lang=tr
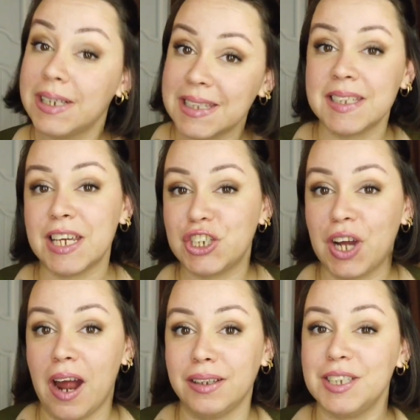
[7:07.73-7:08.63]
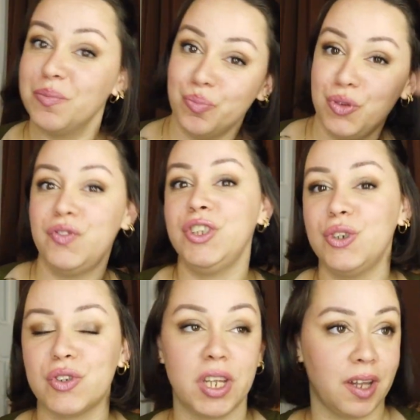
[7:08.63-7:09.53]
Kısa saçlı kardeşim bu
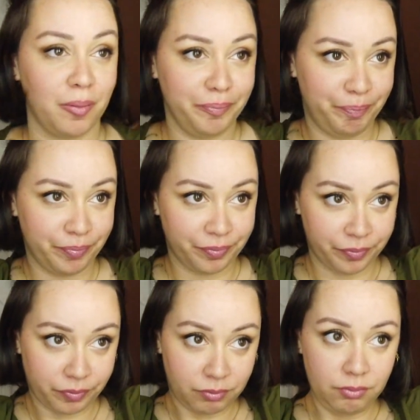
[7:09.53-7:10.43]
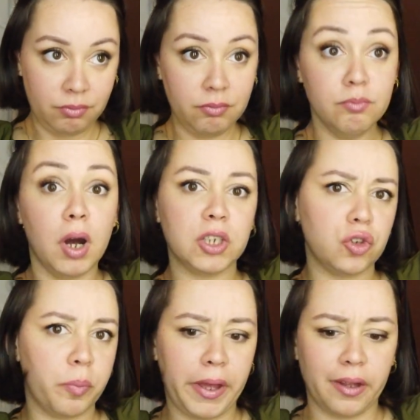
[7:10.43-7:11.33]
video sana. Ben
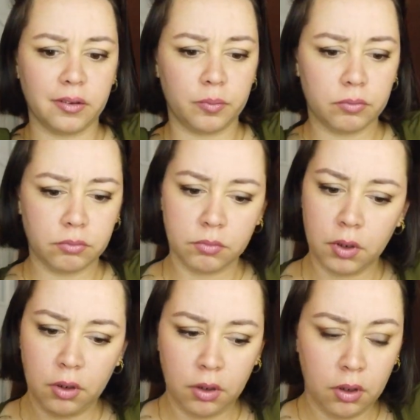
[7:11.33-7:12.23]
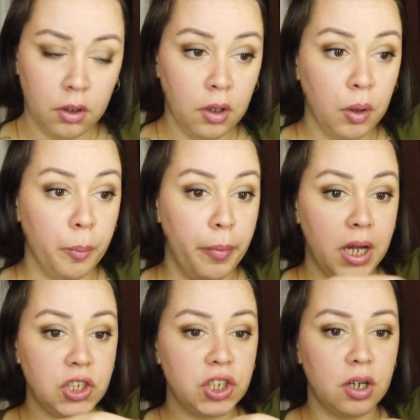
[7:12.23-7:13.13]
çok beğendim.
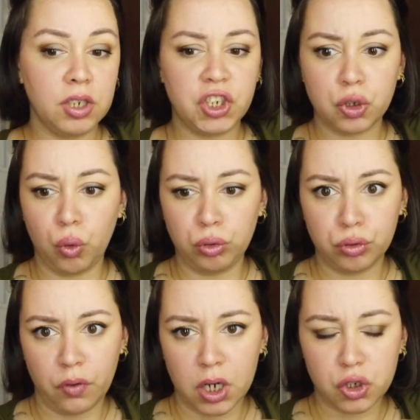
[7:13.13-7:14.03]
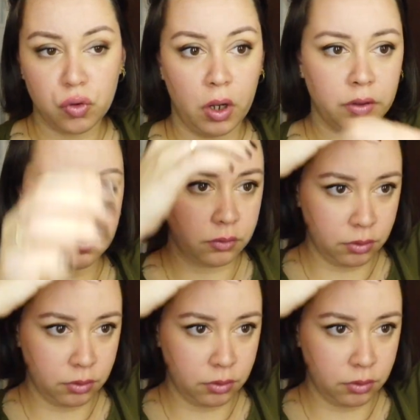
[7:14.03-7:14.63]
Bence aşırı oluru var şu an.